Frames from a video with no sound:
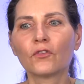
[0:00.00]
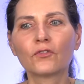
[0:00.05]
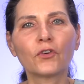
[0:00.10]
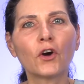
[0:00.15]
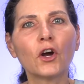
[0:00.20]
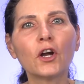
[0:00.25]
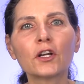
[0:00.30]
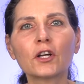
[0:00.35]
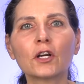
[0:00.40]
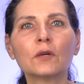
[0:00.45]

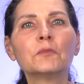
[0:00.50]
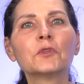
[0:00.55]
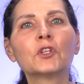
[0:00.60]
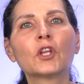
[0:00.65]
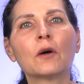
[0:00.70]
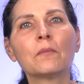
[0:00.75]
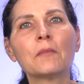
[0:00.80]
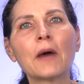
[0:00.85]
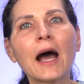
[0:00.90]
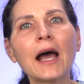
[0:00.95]
vollkommen
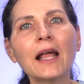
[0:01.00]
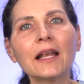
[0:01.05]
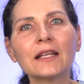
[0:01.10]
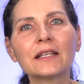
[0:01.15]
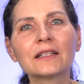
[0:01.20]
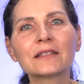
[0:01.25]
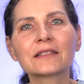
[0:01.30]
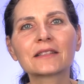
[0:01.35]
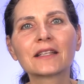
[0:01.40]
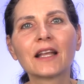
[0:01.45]
normal
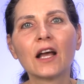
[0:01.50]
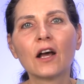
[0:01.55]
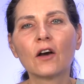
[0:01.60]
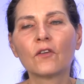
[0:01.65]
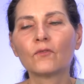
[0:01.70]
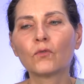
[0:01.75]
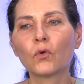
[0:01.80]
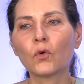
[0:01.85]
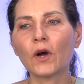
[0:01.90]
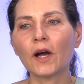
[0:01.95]
ist,
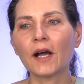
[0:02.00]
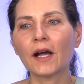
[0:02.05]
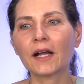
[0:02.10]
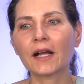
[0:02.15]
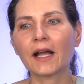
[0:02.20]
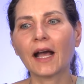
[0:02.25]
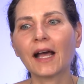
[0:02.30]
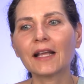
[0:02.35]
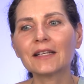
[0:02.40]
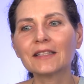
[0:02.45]
wo er
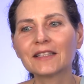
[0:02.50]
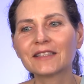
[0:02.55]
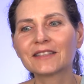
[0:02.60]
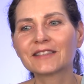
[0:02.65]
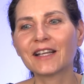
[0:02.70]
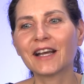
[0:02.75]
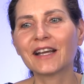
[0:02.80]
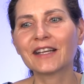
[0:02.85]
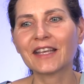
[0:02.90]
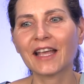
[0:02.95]
gar
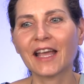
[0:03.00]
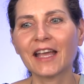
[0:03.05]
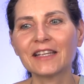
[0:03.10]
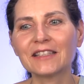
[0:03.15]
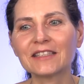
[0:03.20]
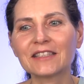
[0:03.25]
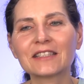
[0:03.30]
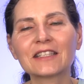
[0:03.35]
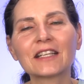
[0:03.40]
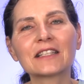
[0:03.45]
nicht
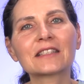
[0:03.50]
erkennt,